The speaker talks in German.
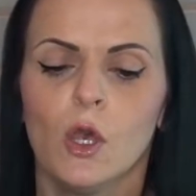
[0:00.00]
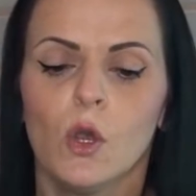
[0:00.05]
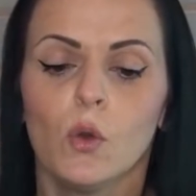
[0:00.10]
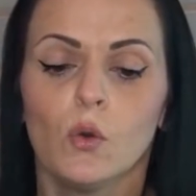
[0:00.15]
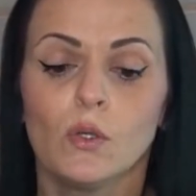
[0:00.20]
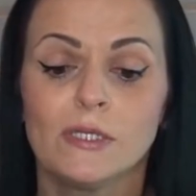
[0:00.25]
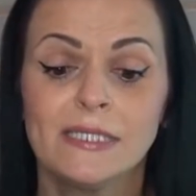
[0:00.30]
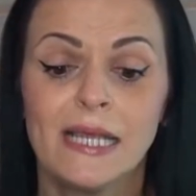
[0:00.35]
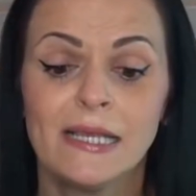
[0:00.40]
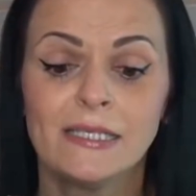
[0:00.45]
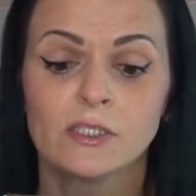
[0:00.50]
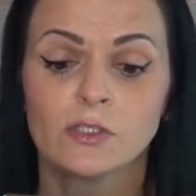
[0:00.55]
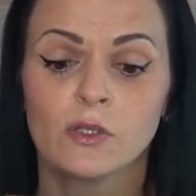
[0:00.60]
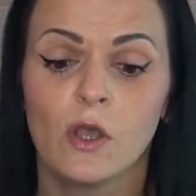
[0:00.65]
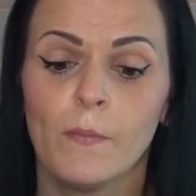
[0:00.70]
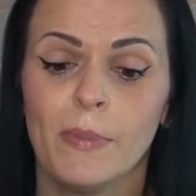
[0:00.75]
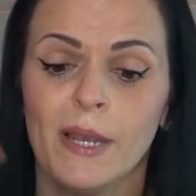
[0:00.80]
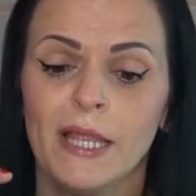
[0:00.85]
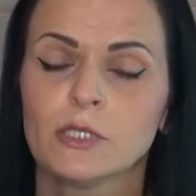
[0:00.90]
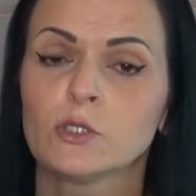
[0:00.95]
Und das
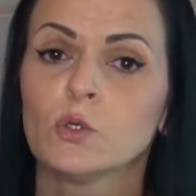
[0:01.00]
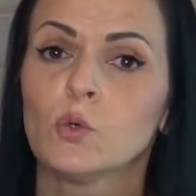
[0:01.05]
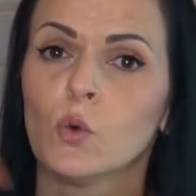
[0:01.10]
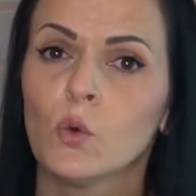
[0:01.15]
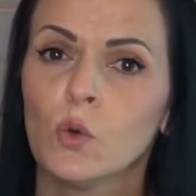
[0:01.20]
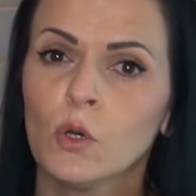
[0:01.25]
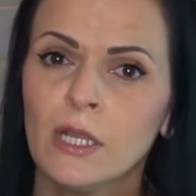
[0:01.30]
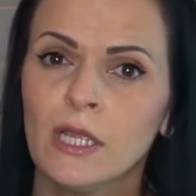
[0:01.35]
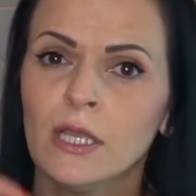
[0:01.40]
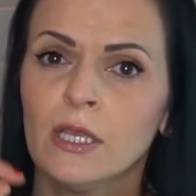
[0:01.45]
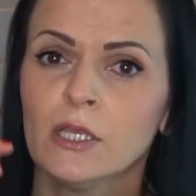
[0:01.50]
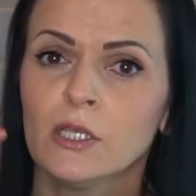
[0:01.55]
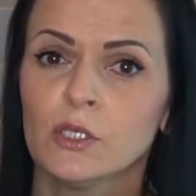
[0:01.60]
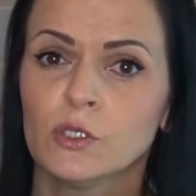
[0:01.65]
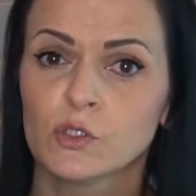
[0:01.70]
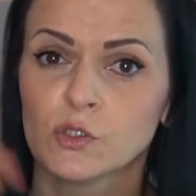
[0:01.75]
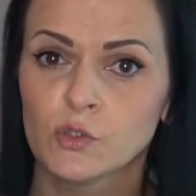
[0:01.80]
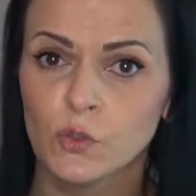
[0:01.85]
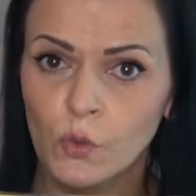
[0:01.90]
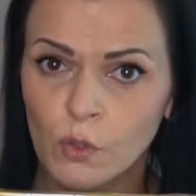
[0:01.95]
komplett ohne
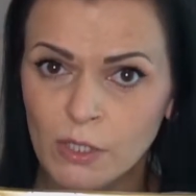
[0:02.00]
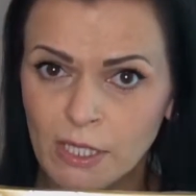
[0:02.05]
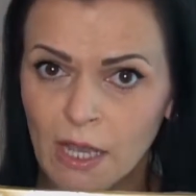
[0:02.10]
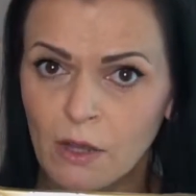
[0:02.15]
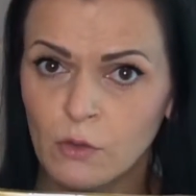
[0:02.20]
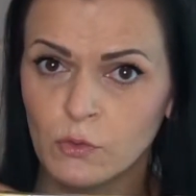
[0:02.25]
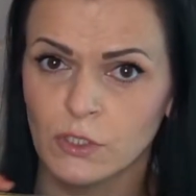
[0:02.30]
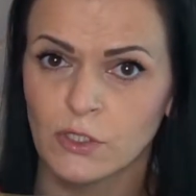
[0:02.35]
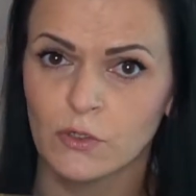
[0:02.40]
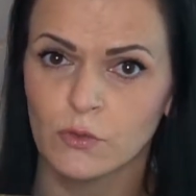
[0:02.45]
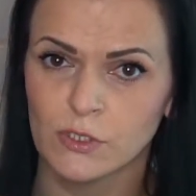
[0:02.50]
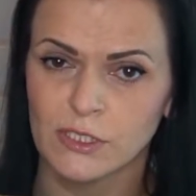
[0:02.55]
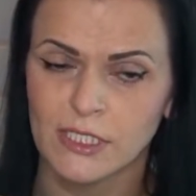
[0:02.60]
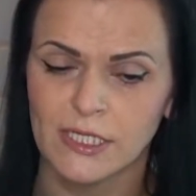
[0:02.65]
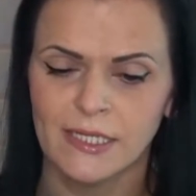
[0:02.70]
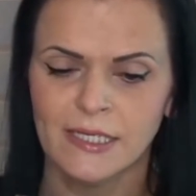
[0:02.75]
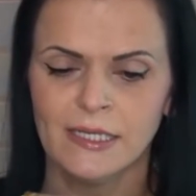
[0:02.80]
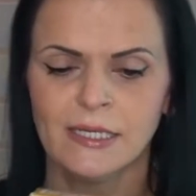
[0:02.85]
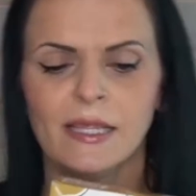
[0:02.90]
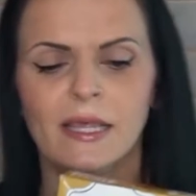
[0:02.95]
Soja und
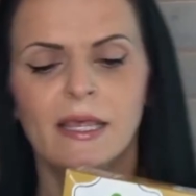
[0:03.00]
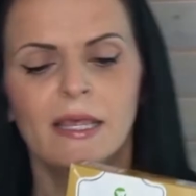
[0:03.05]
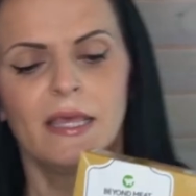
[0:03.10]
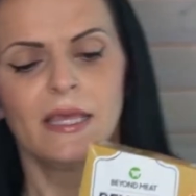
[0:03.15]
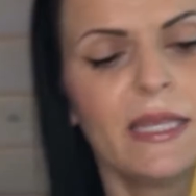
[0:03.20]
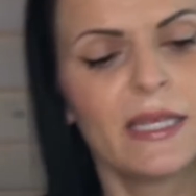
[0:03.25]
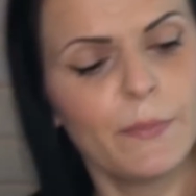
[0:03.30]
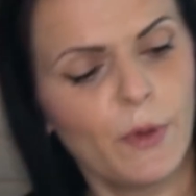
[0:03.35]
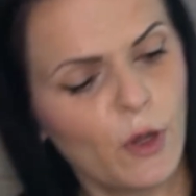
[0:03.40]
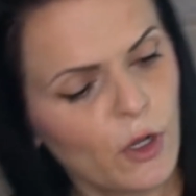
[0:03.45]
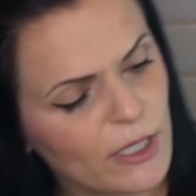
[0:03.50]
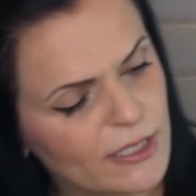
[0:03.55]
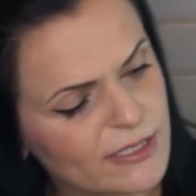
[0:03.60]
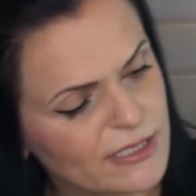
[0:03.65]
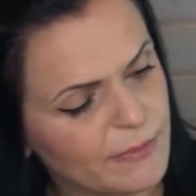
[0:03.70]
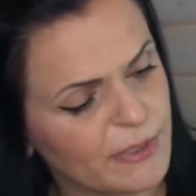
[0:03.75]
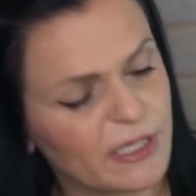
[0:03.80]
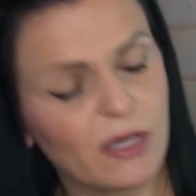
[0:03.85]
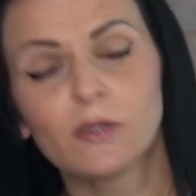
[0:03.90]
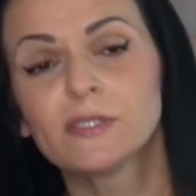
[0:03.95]
Gluten. Der Burger ist
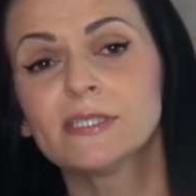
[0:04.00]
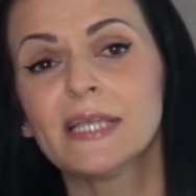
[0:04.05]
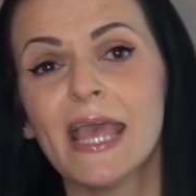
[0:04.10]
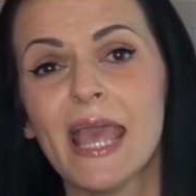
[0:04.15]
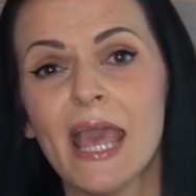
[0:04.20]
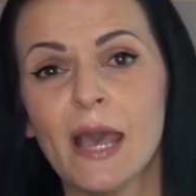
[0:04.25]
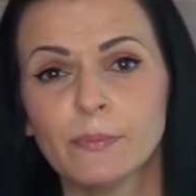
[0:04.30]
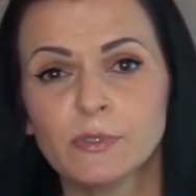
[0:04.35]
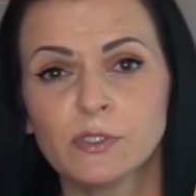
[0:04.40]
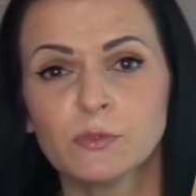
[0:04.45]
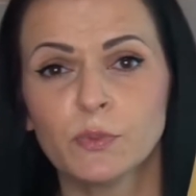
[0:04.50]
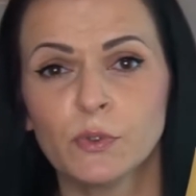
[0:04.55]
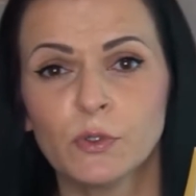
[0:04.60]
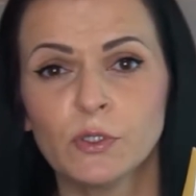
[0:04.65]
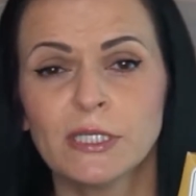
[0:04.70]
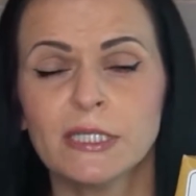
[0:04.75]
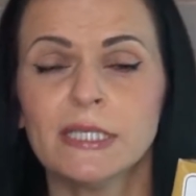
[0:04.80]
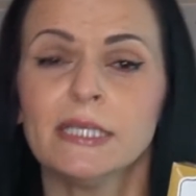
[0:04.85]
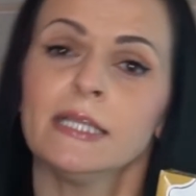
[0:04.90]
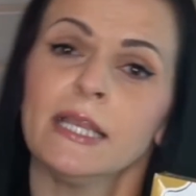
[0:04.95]
nämlich aus
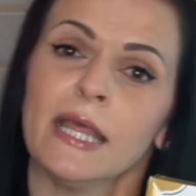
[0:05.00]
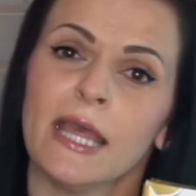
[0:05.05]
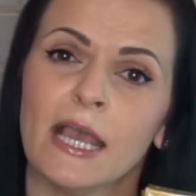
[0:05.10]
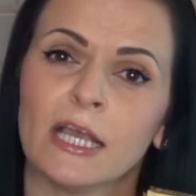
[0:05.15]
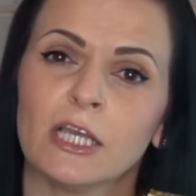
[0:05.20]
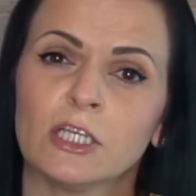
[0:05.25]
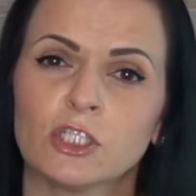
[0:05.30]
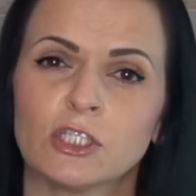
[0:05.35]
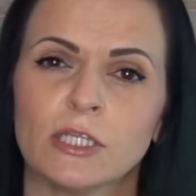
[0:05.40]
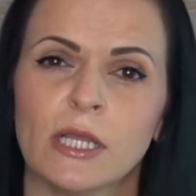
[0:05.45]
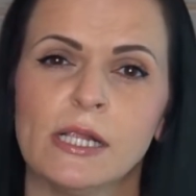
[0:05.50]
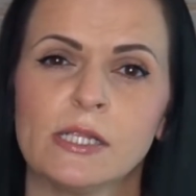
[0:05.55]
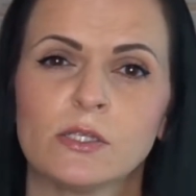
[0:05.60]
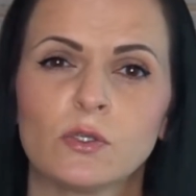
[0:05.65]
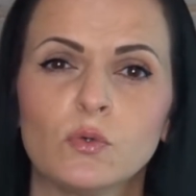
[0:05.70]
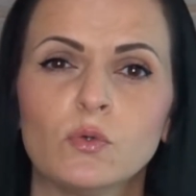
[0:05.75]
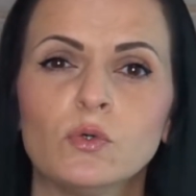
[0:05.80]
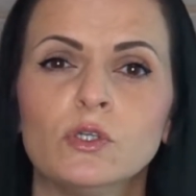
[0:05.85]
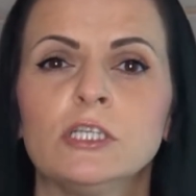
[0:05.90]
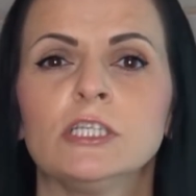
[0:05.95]
Erbsenprotein
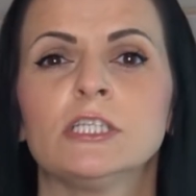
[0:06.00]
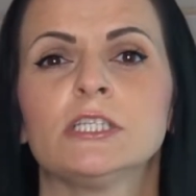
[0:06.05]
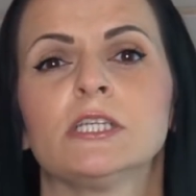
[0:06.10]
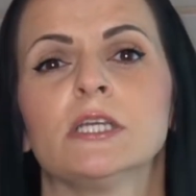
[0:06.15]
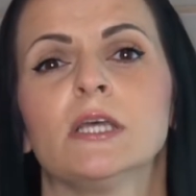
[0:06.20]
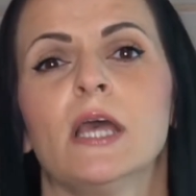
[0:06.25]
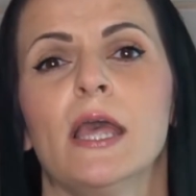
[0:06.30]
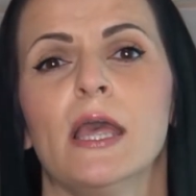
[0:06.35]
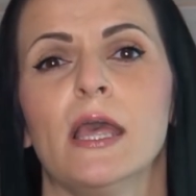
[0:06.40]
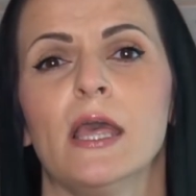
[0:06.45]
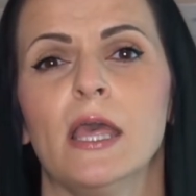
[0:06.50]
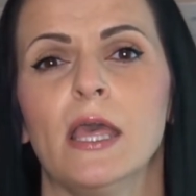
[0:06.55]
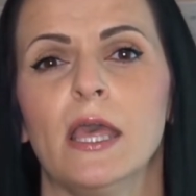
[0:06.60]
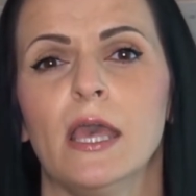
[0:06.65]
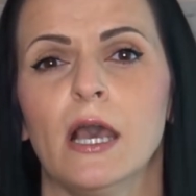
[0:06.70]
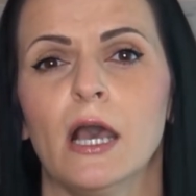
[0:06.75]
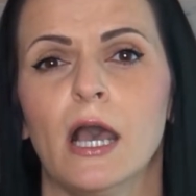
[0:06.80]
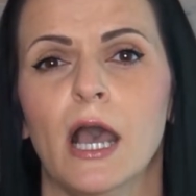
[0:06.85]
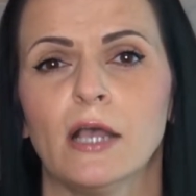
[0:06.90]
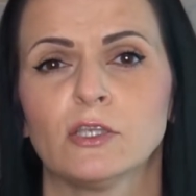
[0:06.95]
hergestellt und
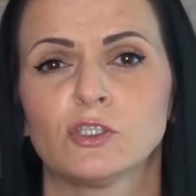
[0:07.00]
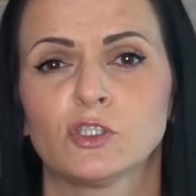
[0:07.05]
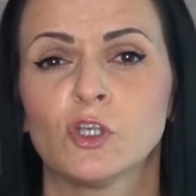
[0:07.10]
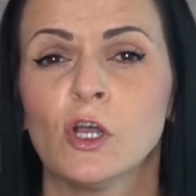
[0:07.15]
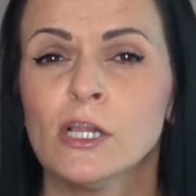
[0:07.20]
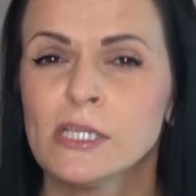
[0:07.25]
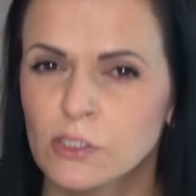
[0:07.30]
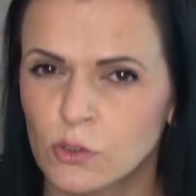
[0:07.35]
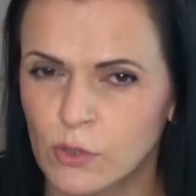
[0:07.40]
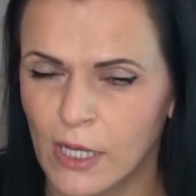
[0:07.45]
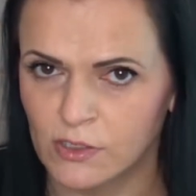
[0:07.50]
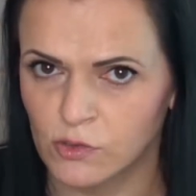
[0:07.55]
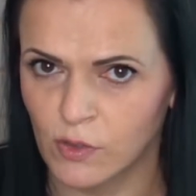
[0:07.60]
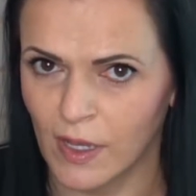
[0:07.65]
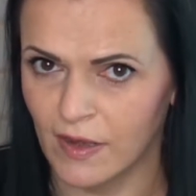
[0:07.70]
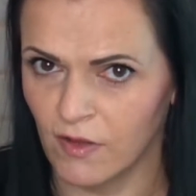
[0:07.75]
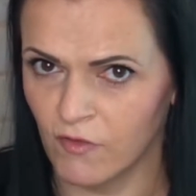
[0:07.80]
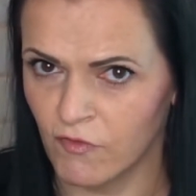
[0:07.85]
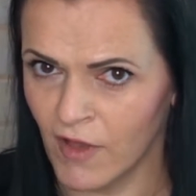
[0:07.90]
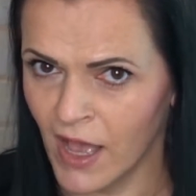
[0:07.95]
er soll sogar so
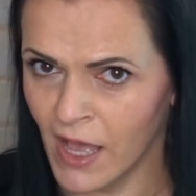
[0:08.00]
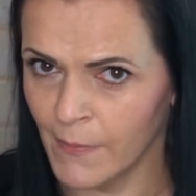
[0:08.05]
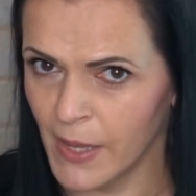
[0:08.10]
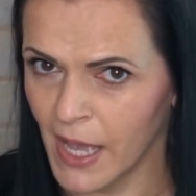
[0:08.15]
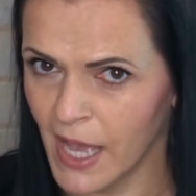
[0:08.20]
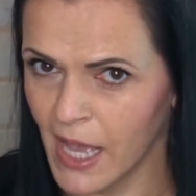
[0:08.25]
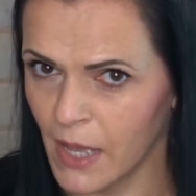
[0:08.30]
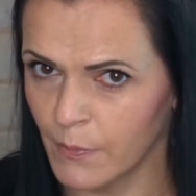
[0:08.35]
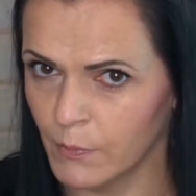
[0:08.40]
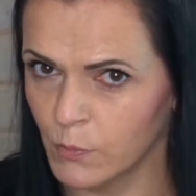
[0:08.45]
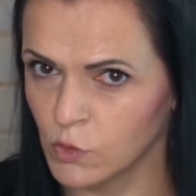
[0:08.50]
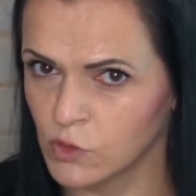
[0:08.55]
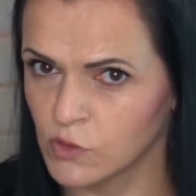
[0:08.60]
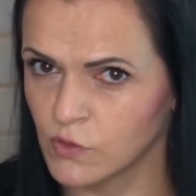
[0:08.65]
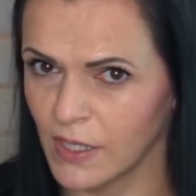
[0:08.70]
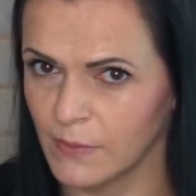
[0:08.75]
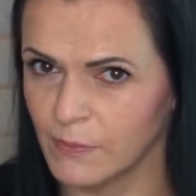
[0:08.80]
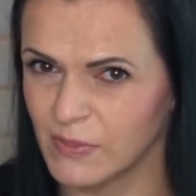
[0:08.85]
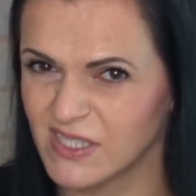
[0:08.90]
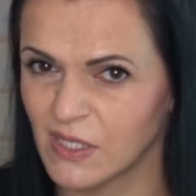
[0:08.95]
eine Farbe haben und so
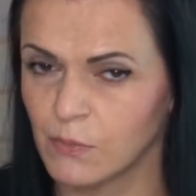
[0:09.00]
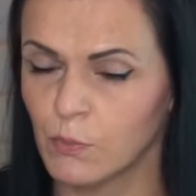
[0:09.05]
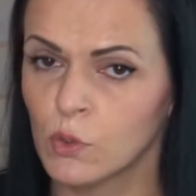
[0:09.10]
ein bisschen